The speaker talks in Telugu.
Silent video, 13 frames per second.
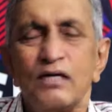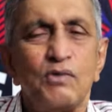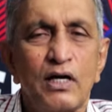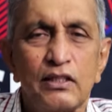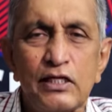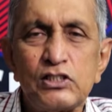
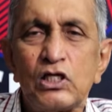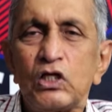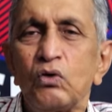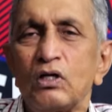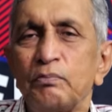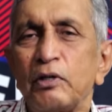ఇవాళ
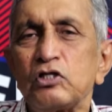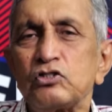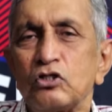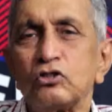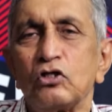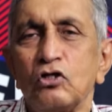దేశంలో ఉన్న
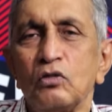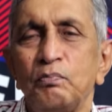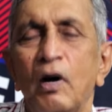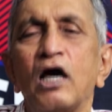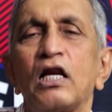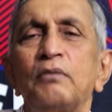పరిస్థితుల్లో
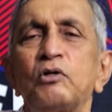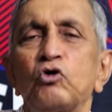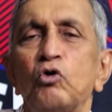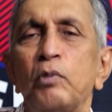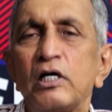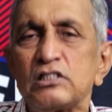
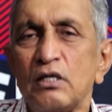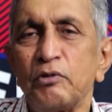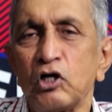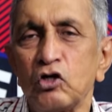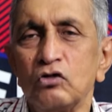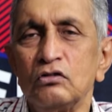పార్లమెంట్ ఉభయ
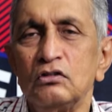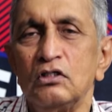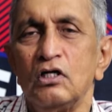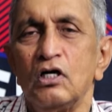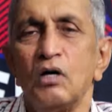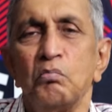సభల్లో
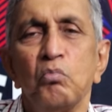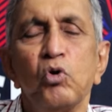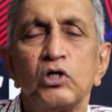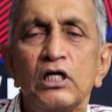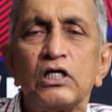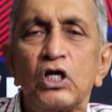
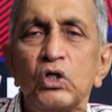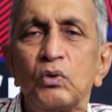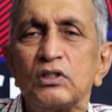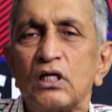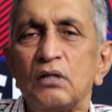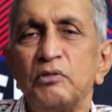మూడింటి రెండు
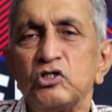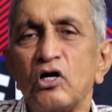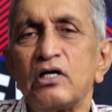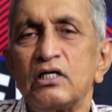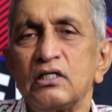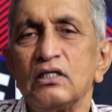వంతుల
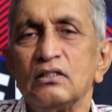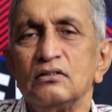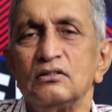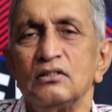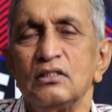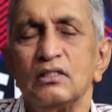మెజారిటీ
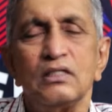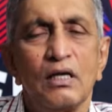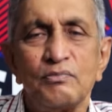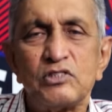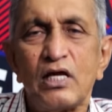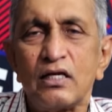ఈ
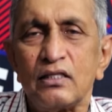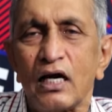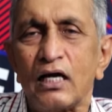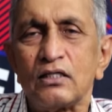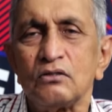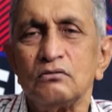అంశాన్ని
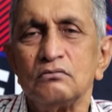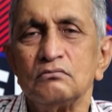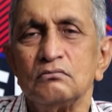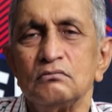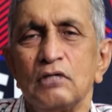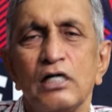దక్కటం
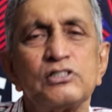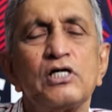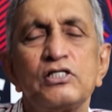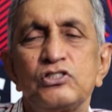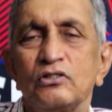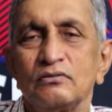
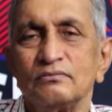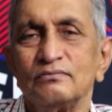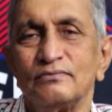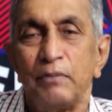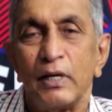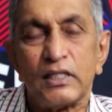అసాధ్యం
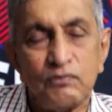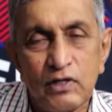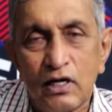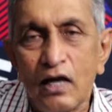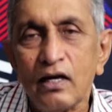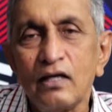
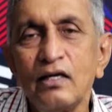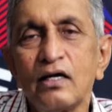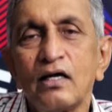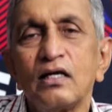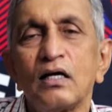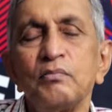పదవీ
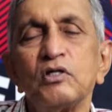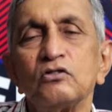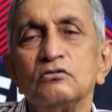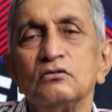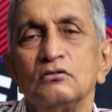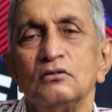కాలాన్నే గనక
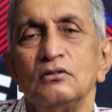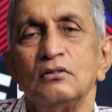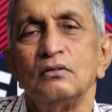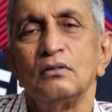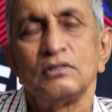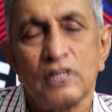మీరు
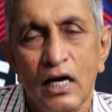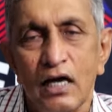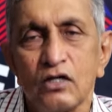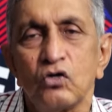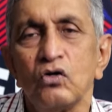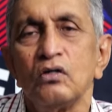
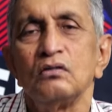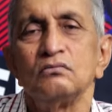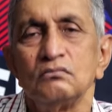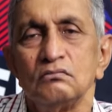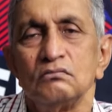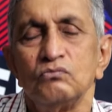సగానికో
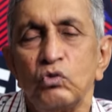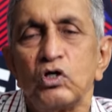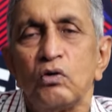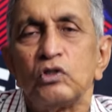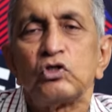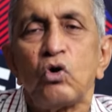
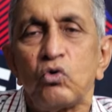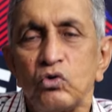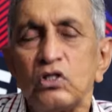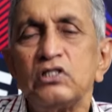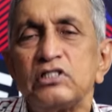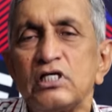మూడో వంతుకో
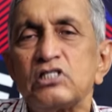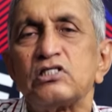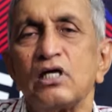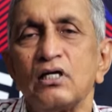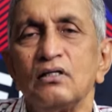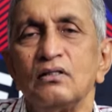చేస్తే